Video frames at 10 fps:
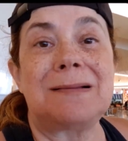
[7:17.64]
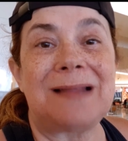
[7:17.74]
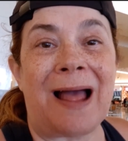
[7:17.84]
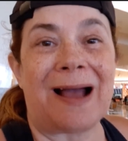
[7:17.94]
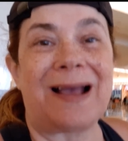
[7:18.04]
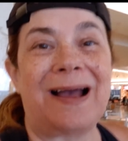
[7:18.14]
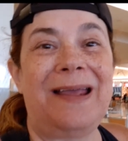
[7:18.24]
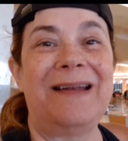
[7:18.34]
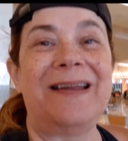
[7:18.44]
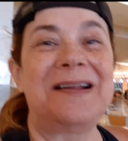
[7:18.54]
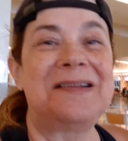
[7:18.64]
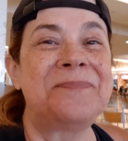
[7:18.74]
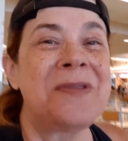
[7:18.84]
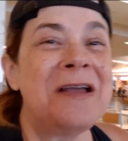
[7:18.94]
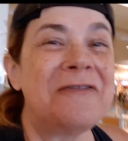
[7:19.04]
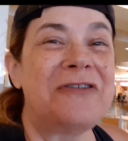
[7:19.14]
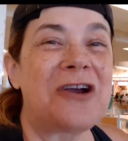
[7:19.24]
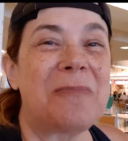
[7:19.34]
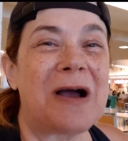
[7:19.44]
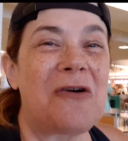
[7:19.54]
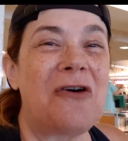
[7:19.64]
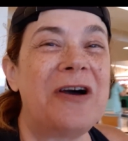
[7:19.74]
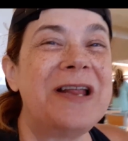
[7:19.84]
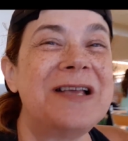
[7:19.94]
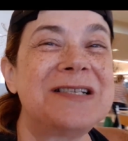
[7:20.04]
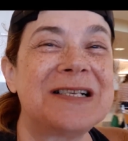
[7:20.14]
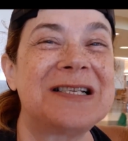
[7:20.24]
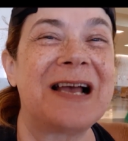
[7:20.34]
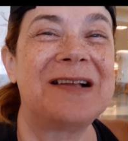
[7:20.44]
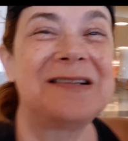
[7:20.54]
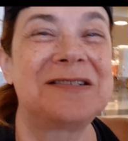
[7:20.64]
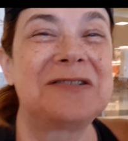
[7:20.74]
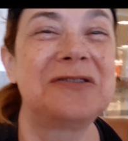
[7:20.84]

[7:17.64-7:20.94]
ataca a rinite, fica uma coriza, sabe,